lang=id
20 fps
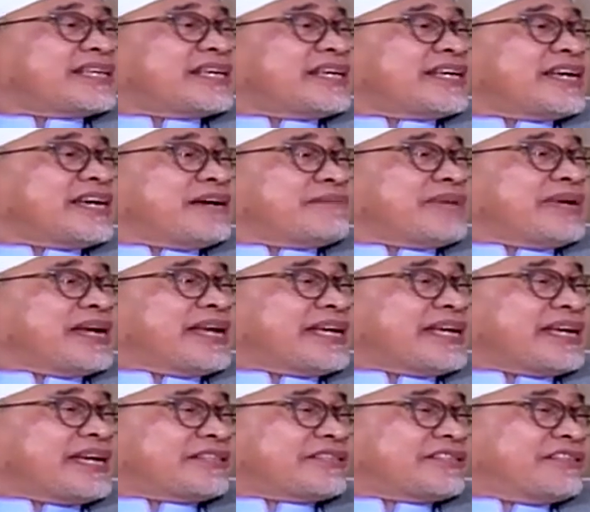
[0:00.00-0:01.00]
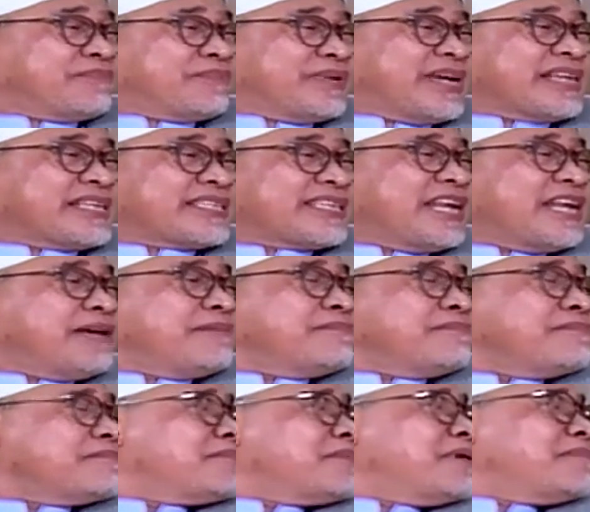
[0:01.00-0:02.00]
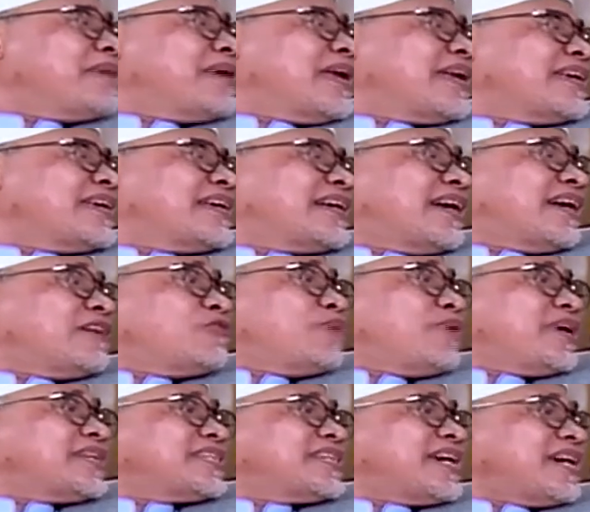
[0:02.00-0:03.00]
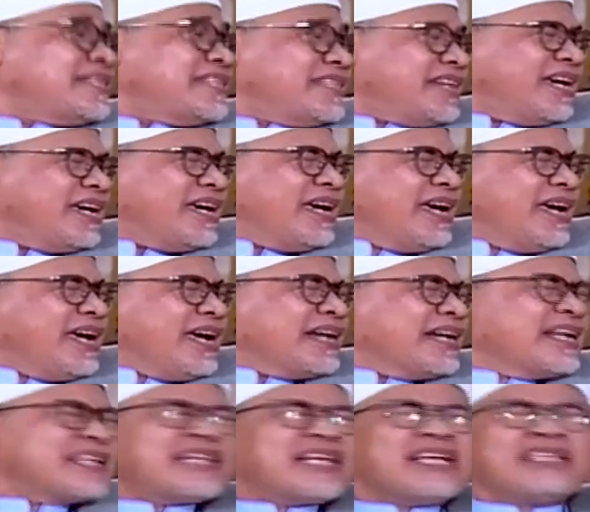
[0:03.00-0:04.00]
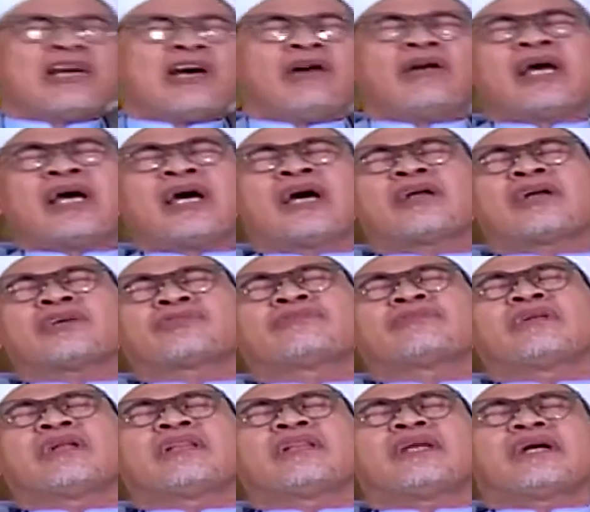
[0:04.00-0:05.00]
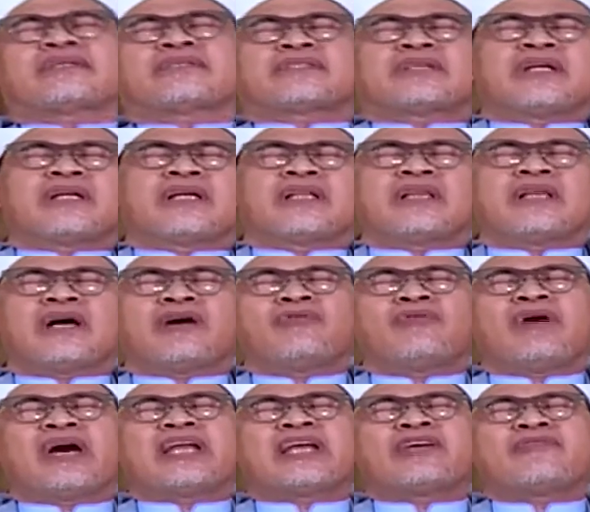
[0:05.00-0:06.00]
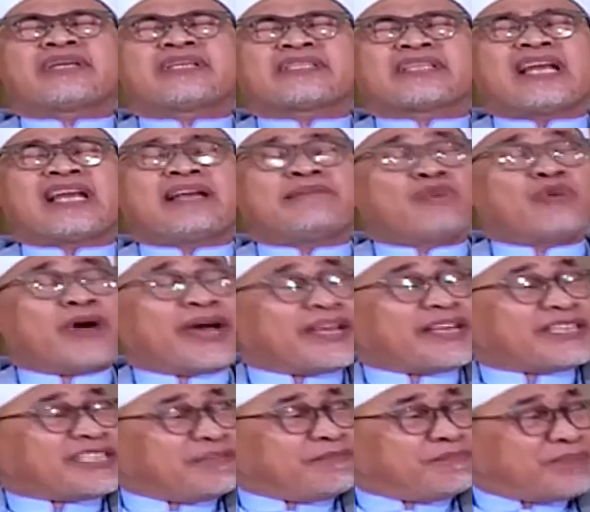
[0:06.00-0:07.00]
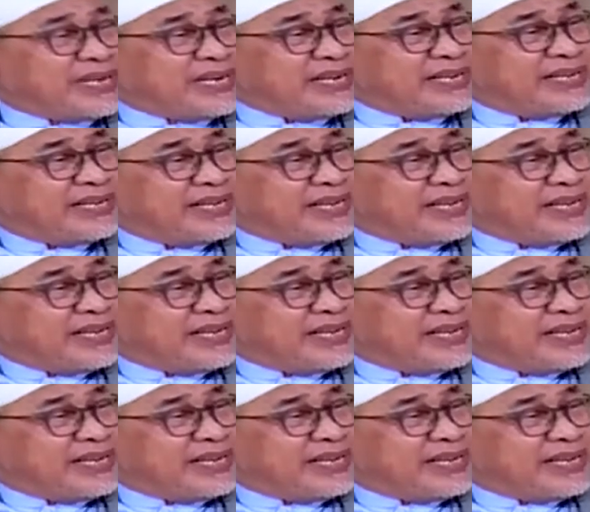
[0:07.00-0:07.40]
Sehingga malaikat Jibril AS memalingkan wajah. Ditanya oleh Rasulullah Sallallahu Alaihi Wasallam wahai Jibril,